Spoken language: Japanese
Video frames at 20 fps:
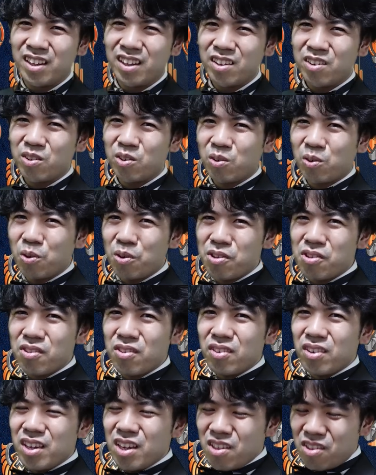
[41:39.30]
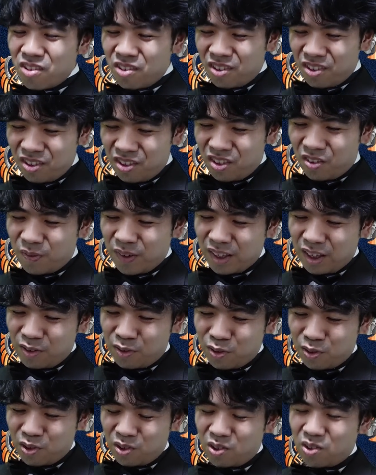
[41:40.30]
そう、5種類以上のマナ
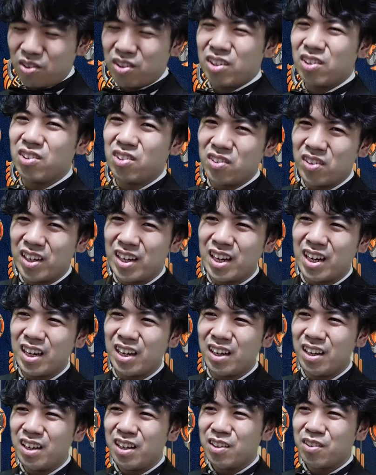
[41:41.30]
総量っていうのは、